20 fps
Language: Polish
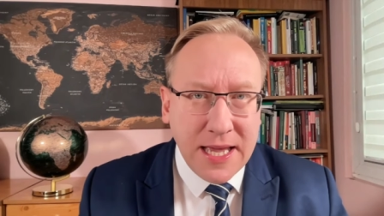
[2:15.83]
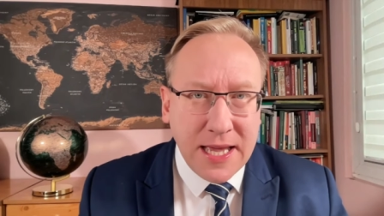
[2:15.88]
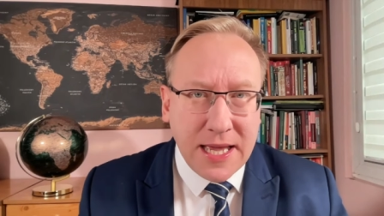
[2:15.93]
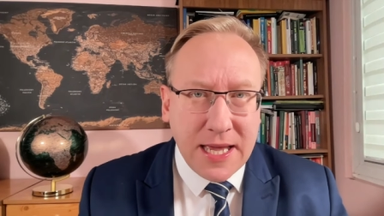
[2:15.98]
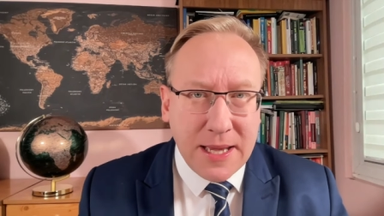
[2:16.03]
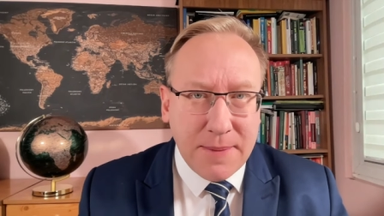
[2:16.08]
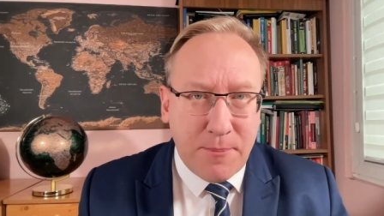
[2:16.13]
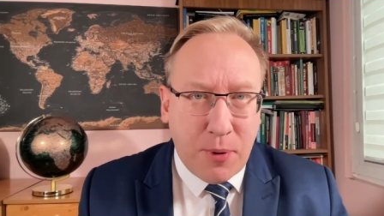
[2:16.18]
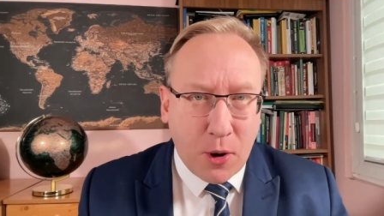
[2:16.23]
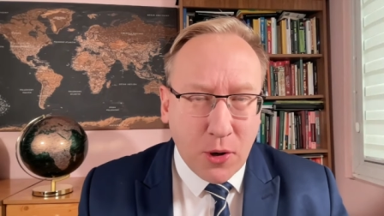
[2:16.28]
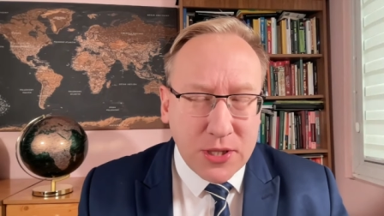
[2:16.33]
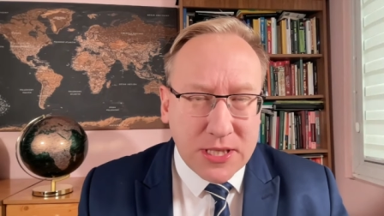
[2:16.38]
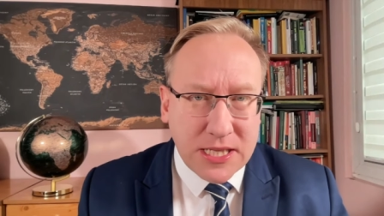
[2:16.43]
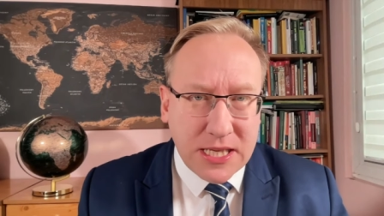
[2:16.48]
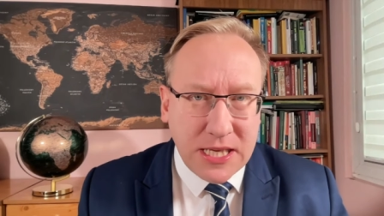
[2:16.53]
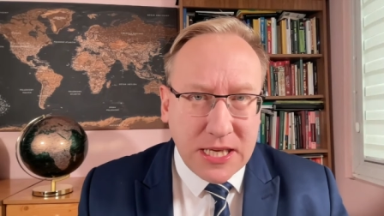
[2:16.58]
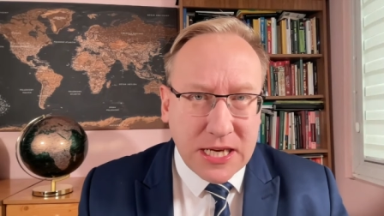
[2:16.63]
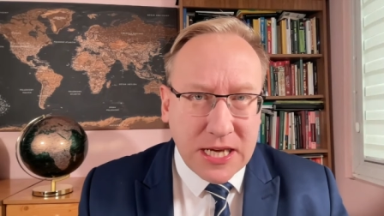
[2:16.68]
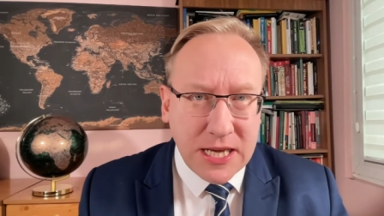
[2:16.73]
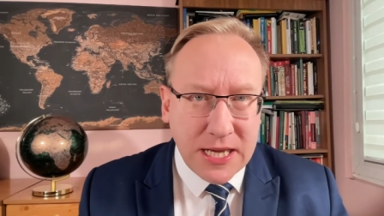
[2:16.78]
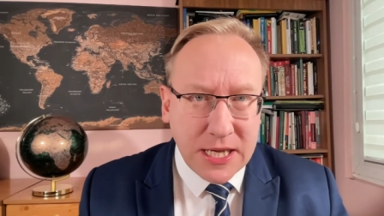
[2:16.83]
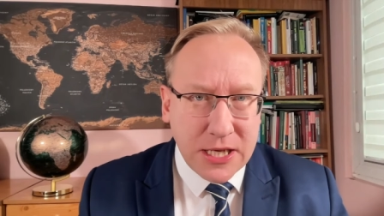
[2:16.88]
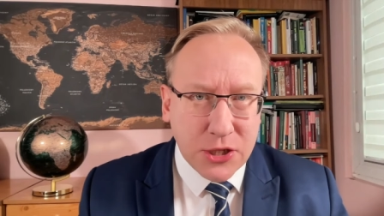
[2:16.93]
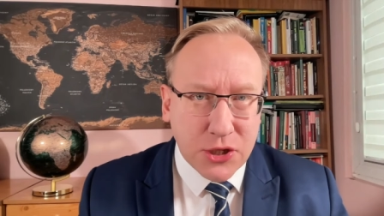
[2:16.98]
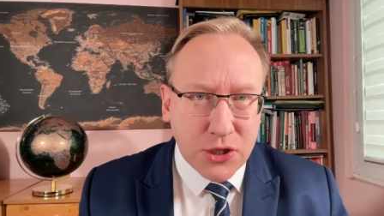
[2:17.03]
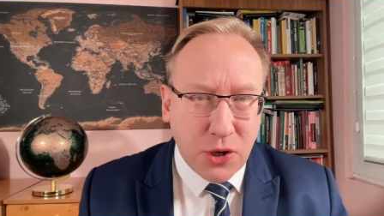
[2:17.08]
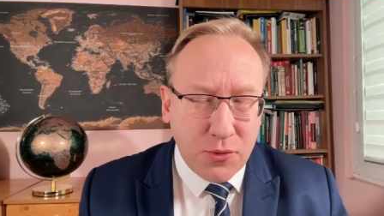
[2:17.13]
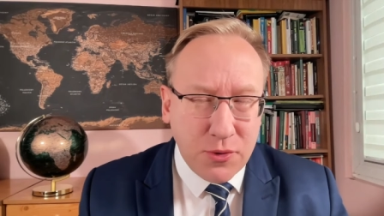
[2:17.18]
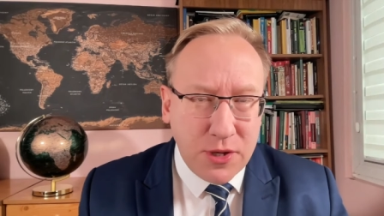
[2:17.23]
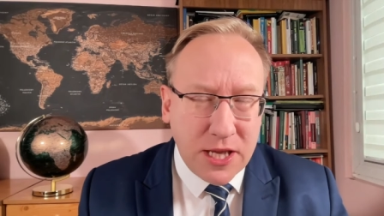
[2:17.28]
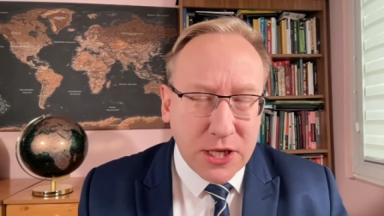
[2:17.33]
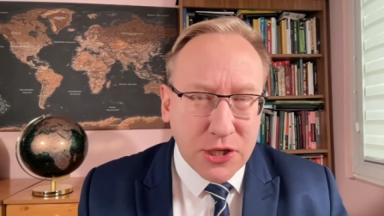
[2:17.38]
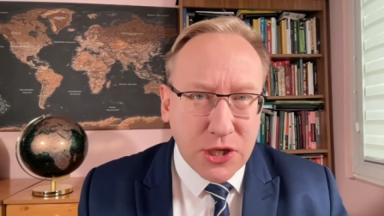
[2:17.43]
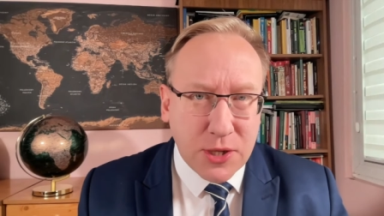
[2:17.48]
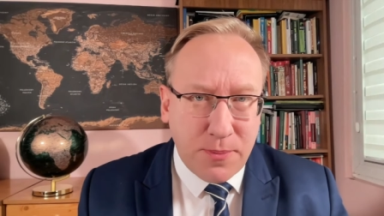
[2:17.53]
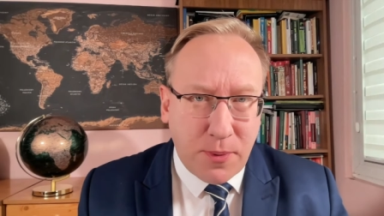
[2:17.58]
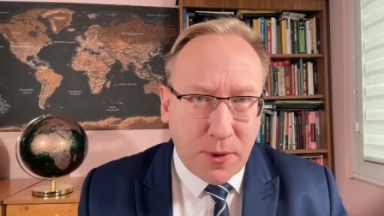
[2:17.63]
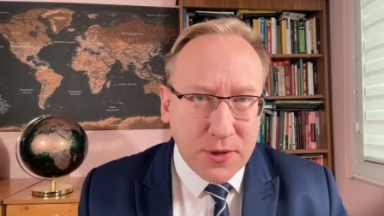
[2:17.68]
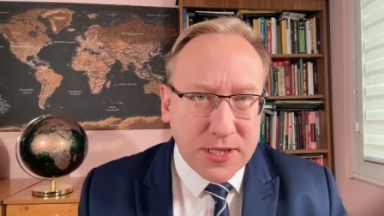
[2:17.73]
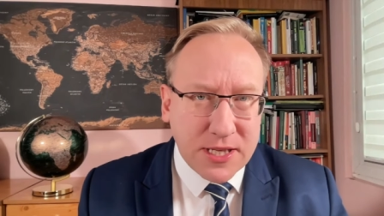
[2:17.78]
e, polskich
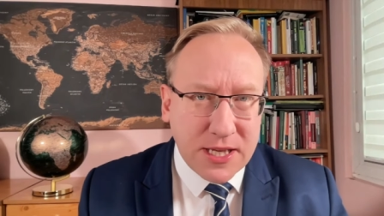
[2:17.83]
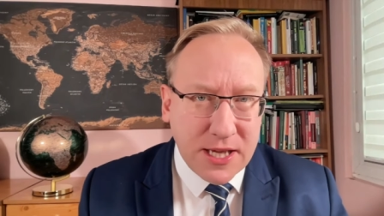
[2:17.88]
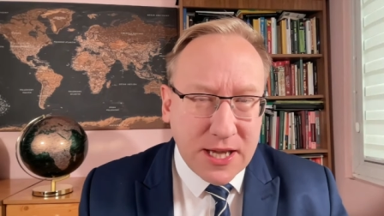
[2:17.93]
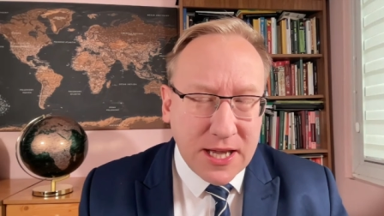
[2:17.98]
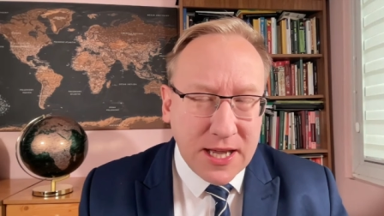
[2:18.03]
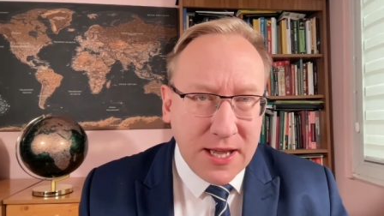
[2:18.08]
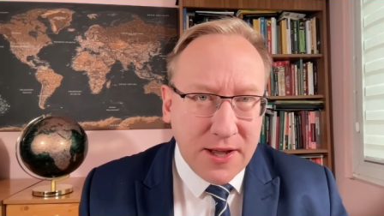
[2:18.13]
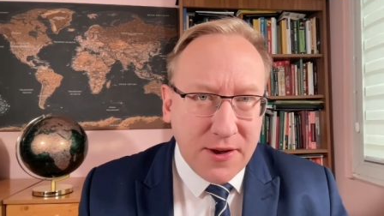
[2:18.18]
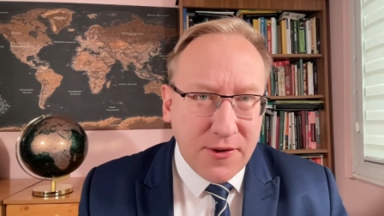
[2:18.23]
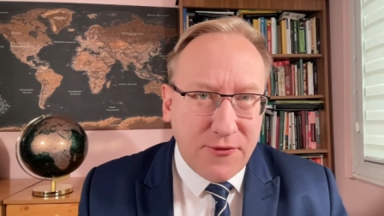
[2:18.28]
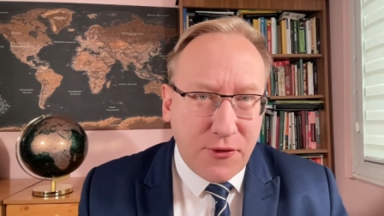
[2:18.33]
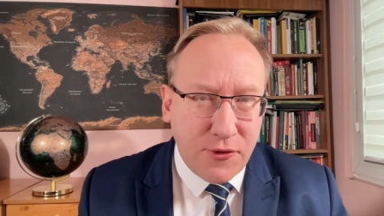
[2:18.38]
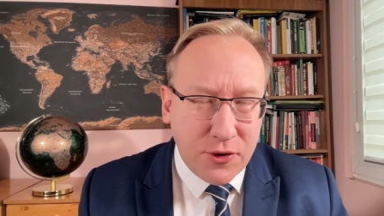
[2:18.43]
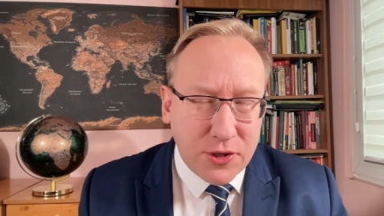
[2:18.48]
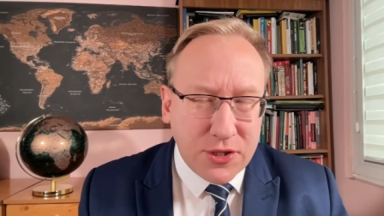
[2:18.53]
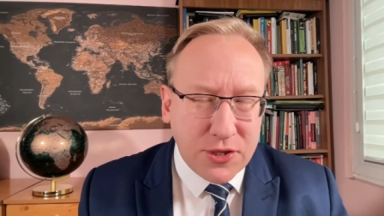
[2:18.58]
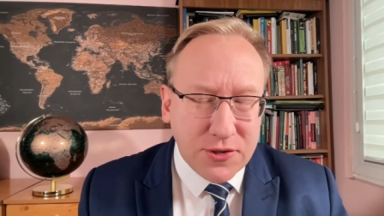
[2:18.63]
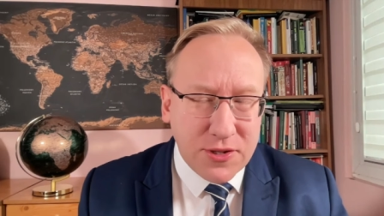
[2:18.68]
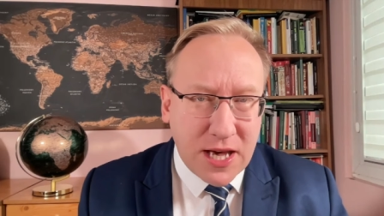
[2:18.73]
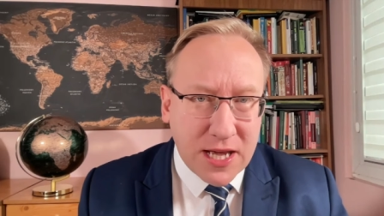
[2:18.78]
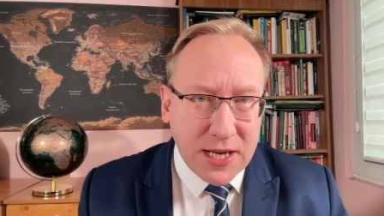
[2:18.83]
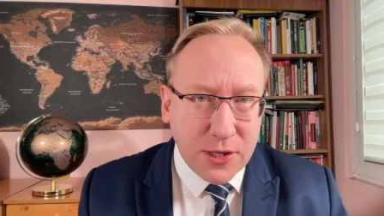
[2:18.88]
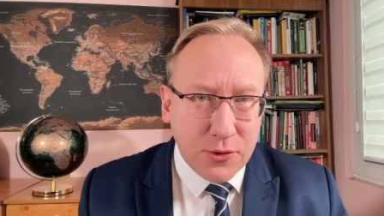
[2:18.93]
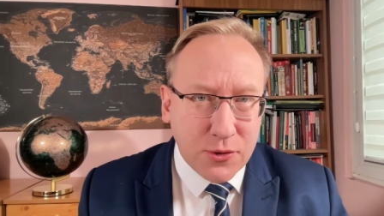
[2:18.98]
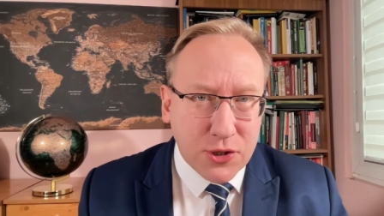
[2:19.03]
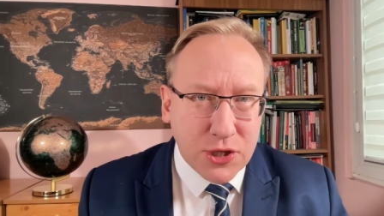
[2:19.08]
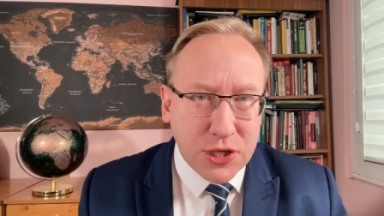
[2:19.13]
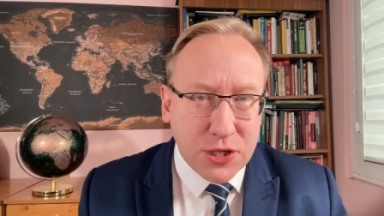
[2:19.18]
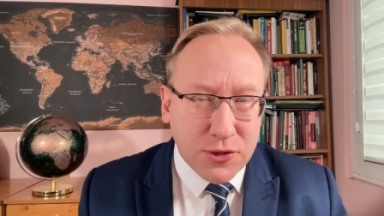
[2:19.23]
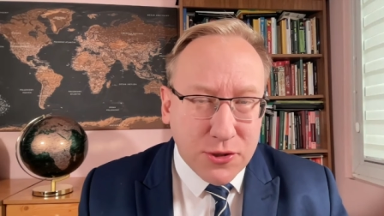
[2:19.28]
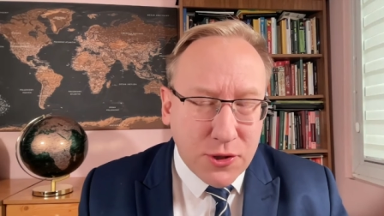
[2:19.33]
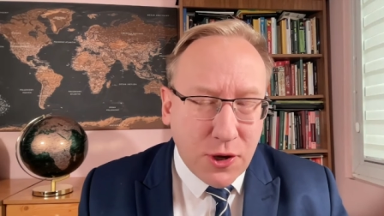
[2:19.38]
żołnierzy, polskich funkcjonariuszy.